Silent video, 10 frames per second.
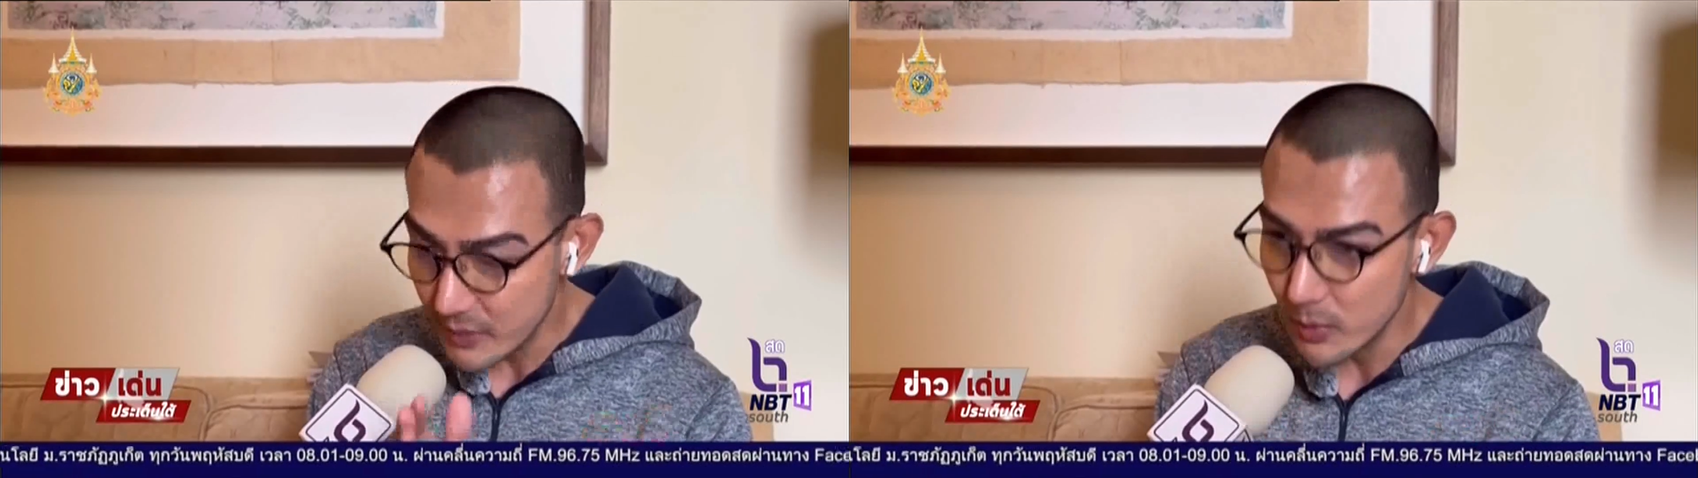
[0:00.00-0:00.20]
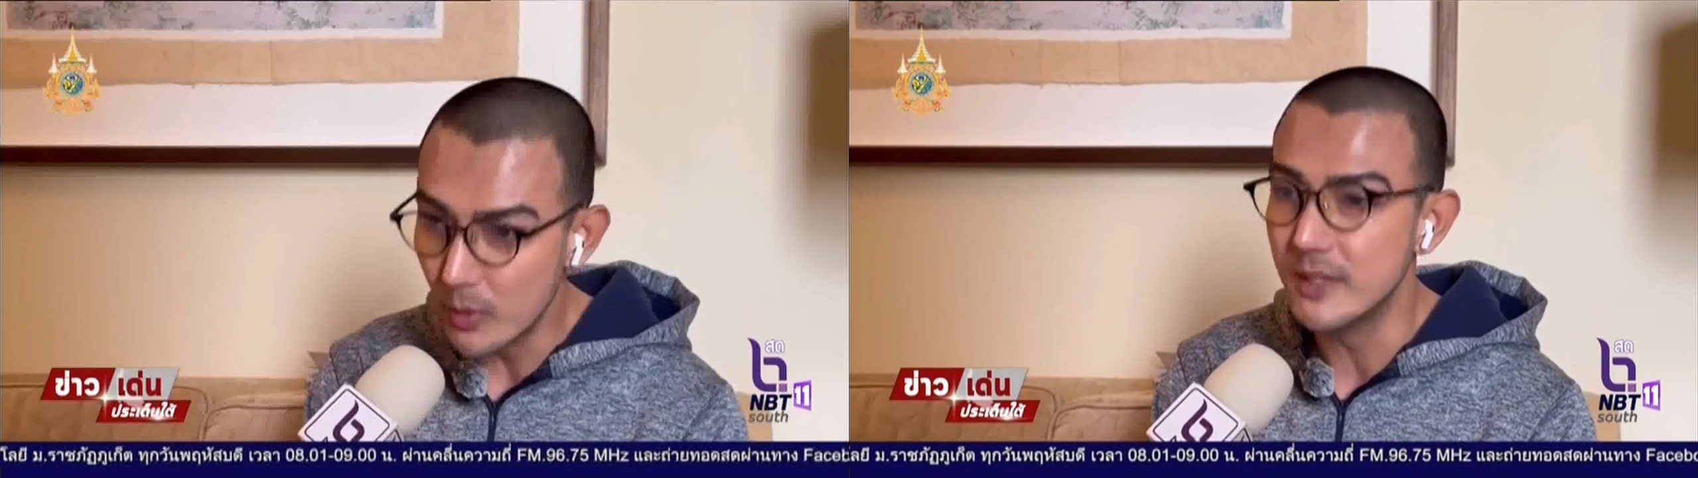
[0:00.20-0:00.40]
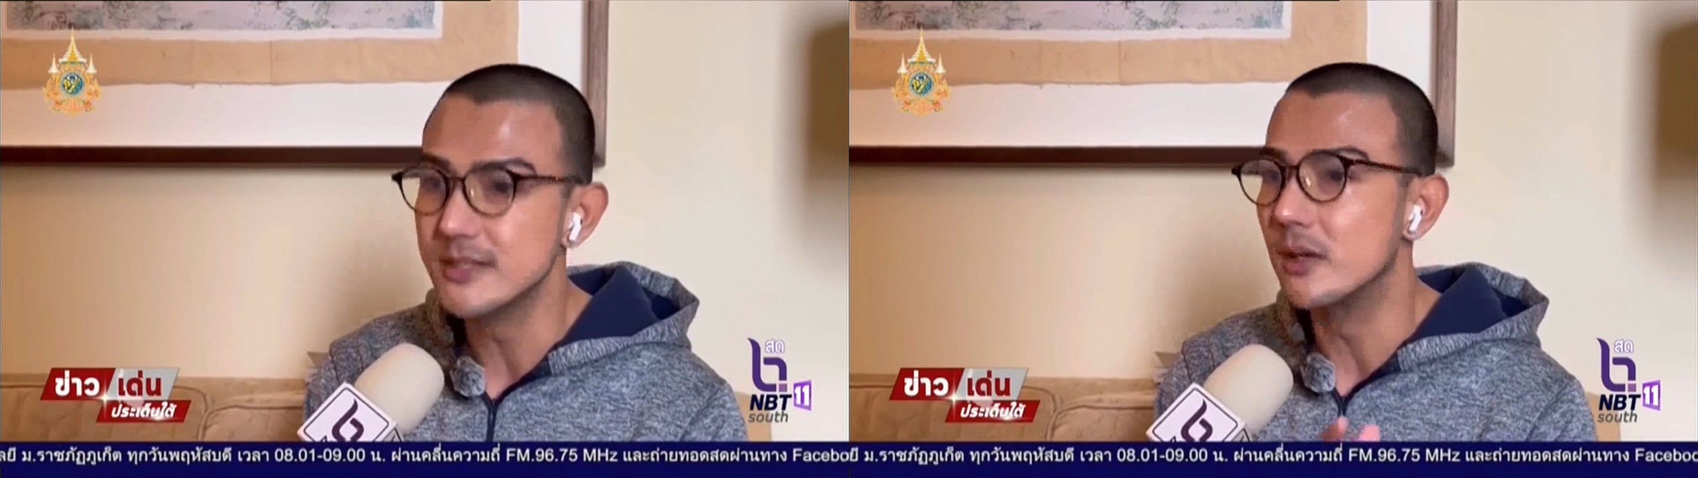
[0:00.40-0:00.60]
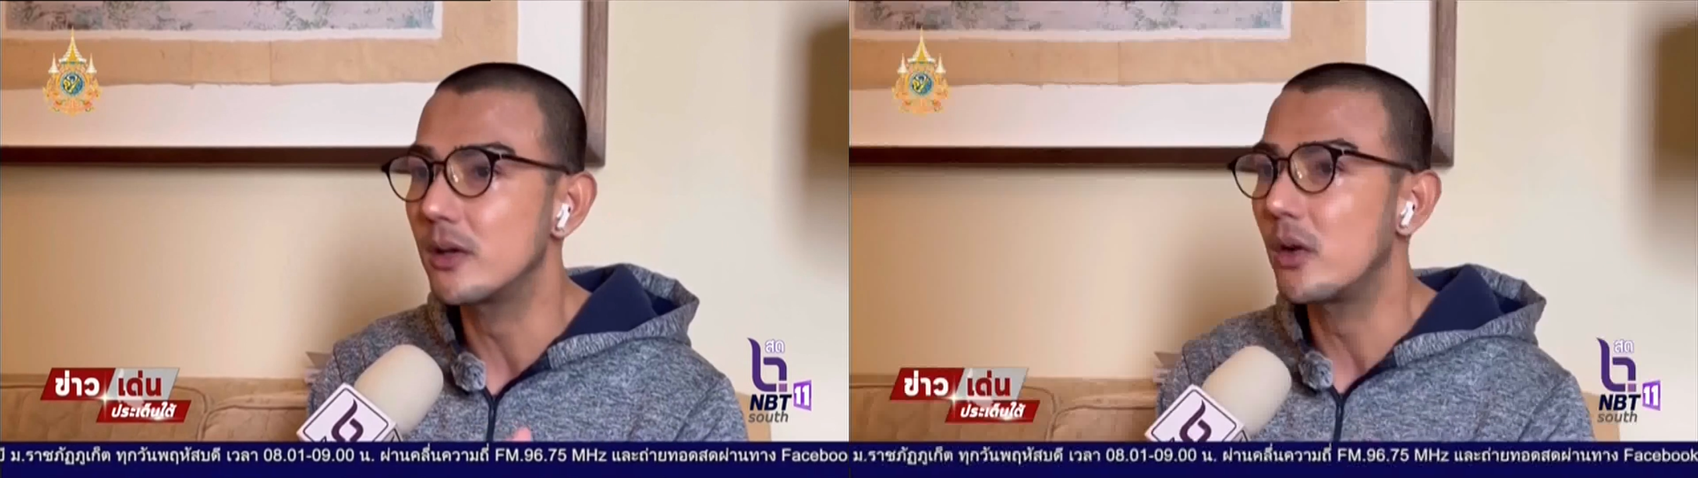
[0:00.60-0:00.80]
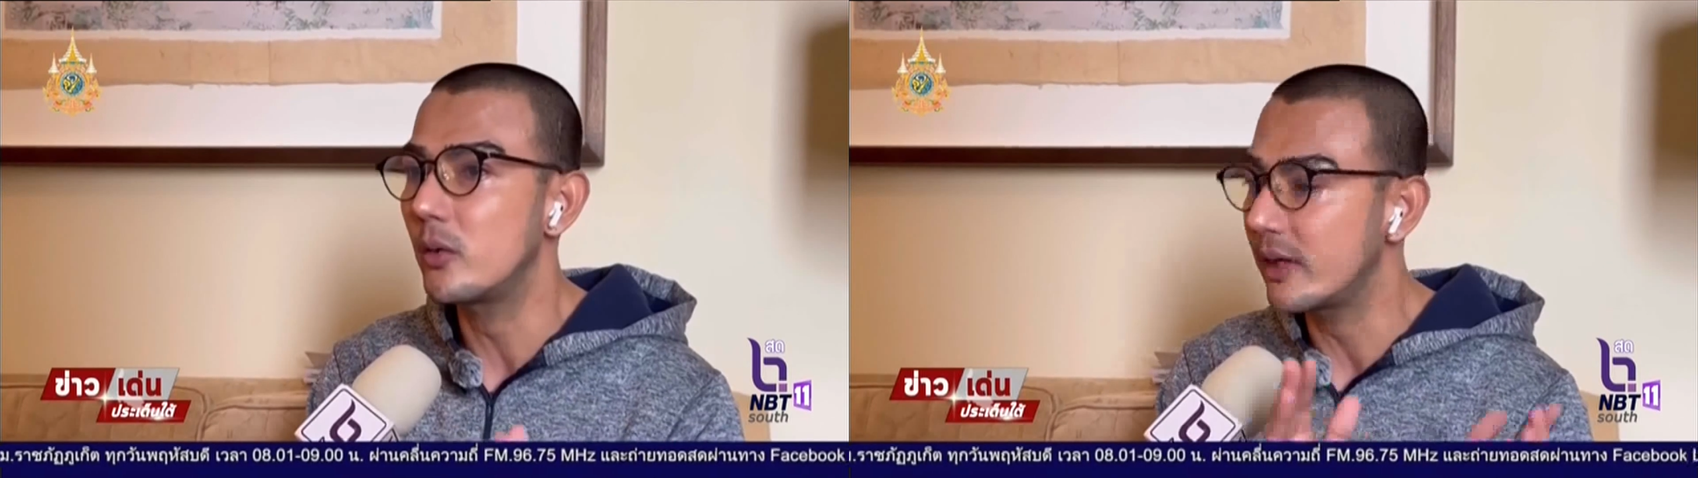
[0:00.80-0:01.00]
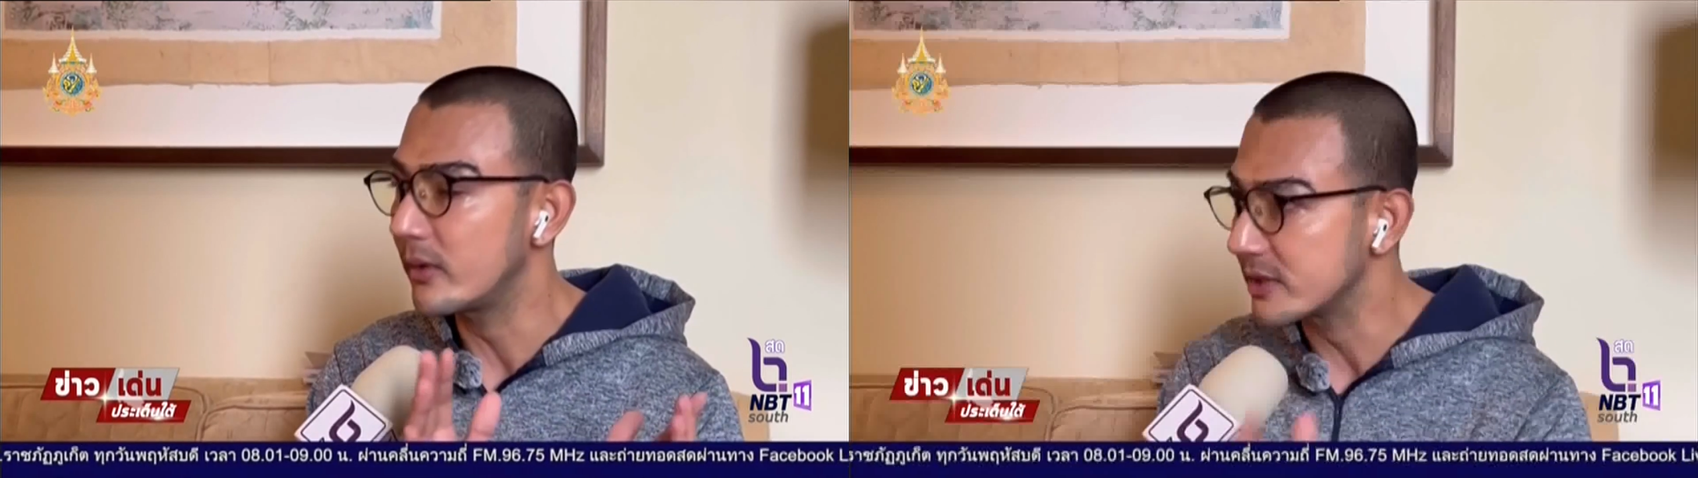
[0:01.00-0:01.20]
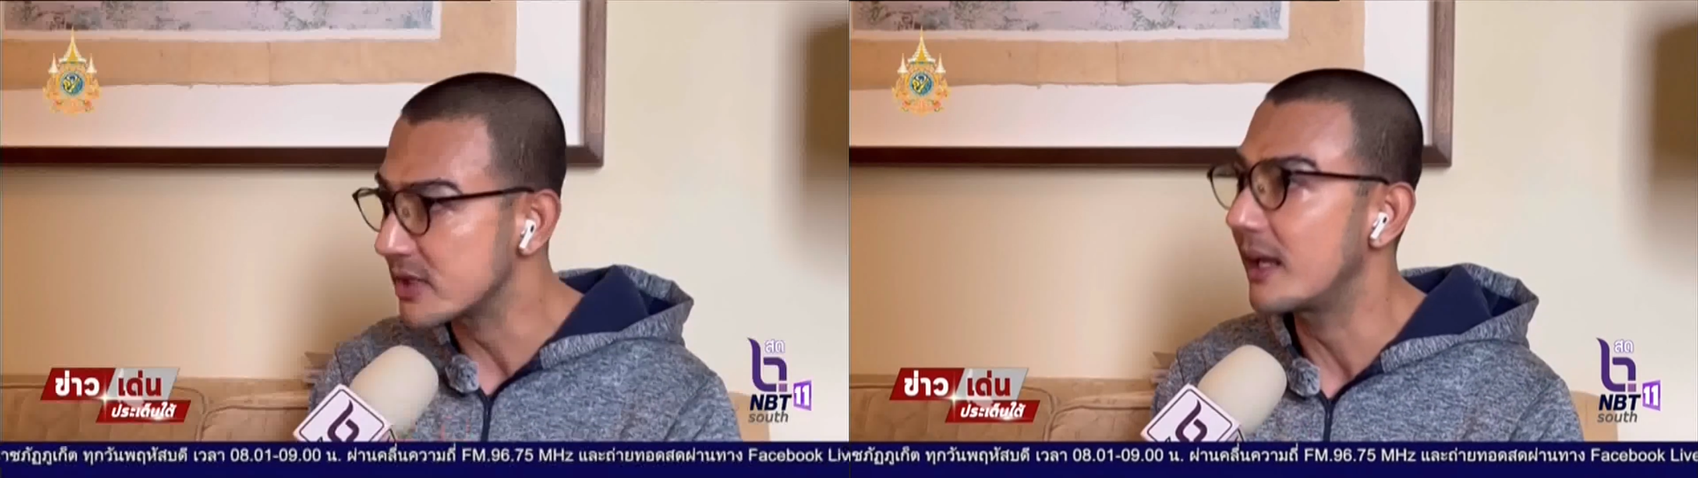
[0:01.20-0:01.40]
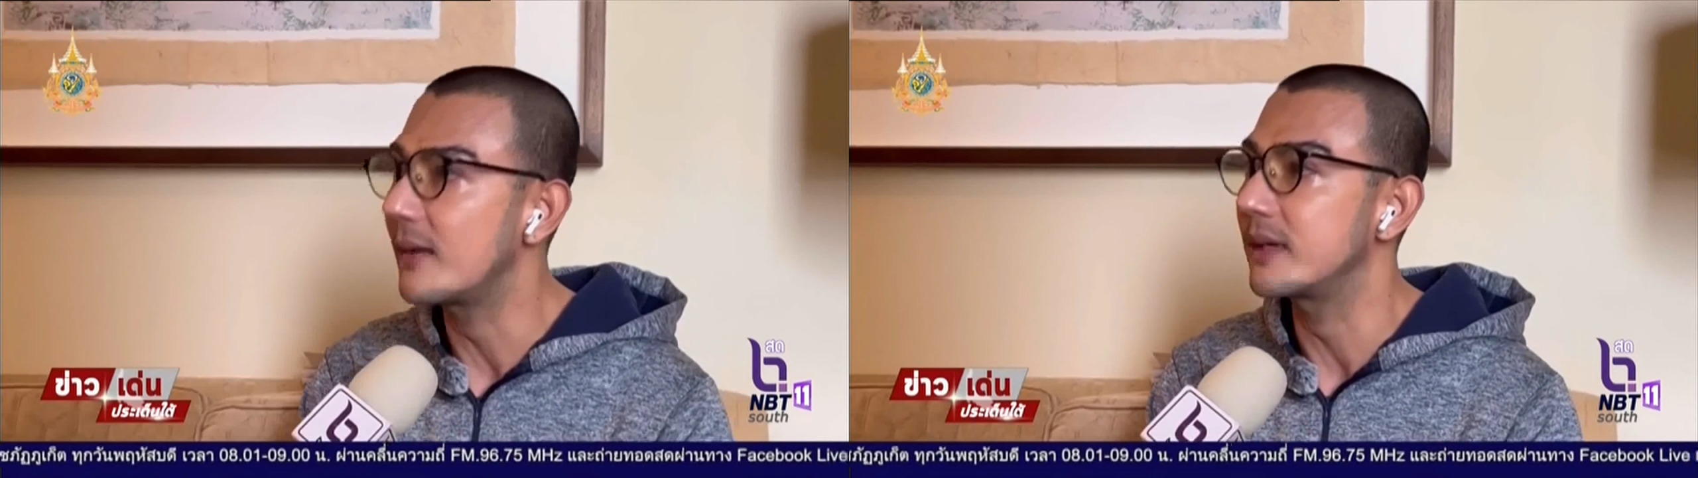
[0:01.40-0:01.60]
บีมูฮัมมัดสุลลัลอะไรวะซ
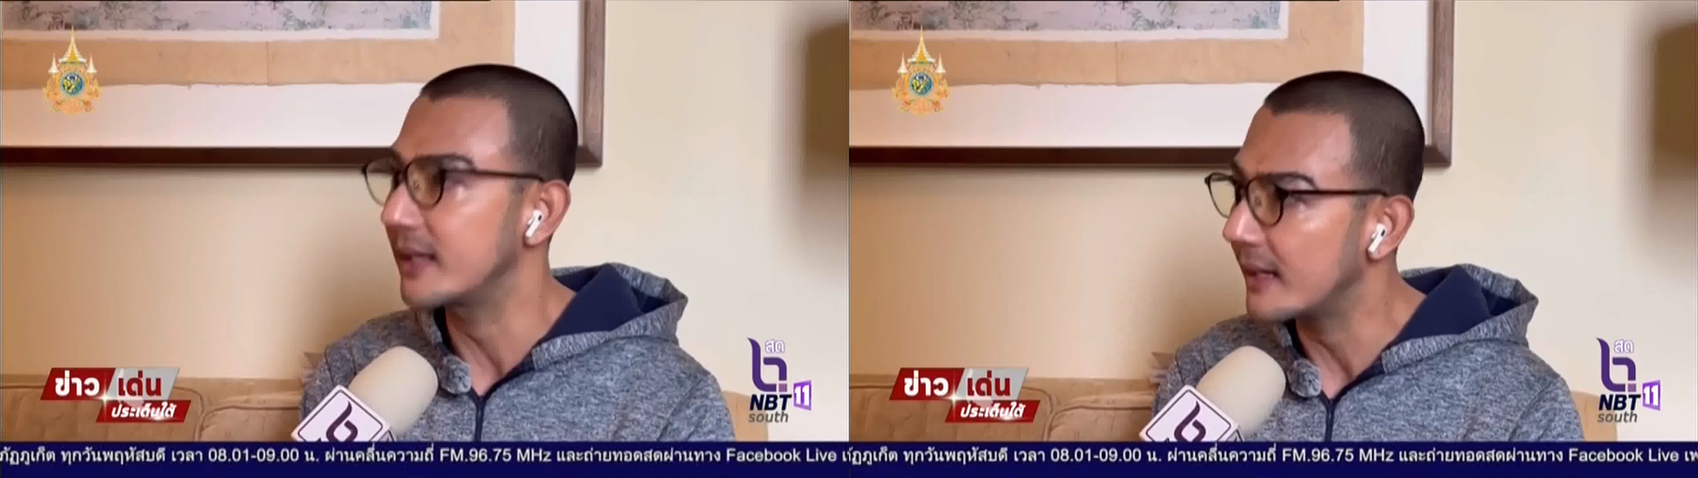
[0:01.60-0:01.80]
อลัมอย่างเงี้